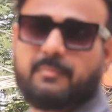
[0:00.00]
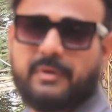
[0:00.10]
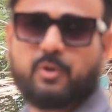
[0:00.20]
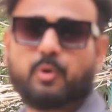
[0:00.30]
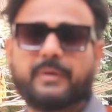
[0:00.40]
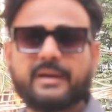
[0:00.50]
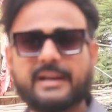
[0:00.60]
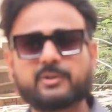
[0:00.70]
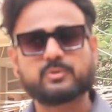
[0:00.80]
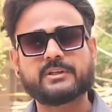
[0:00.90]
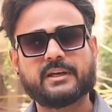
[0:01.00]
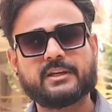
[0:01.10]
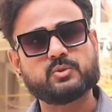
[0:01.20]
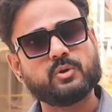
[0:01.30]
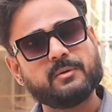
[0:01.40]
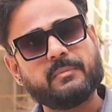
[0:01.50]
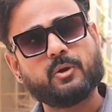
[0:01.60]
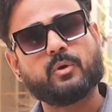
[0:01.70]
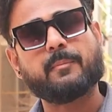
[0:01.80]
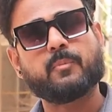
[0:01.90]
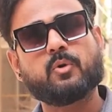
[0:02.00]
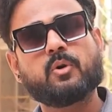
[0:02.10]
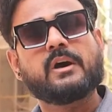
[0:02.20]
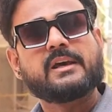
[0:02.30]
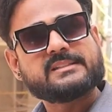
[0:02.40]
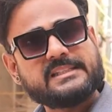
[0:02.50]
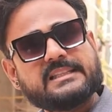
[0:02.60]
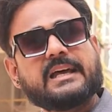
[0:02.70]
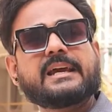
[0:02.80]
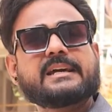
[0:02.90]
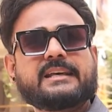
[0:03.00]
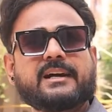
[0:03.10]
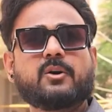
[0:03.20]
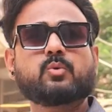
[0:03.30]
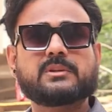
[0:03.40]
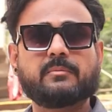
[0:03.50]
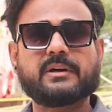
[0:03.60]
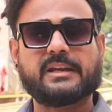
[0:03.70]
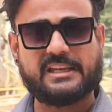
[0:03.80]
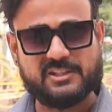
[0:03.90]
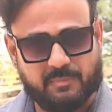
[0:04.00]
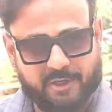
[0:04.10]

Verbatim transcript: के मेन रोड पर कनेक्ट हो जाएंगे जो कि मेन रोड आपको सीधा लेके जाएगा उत्तम नगर ईस्ट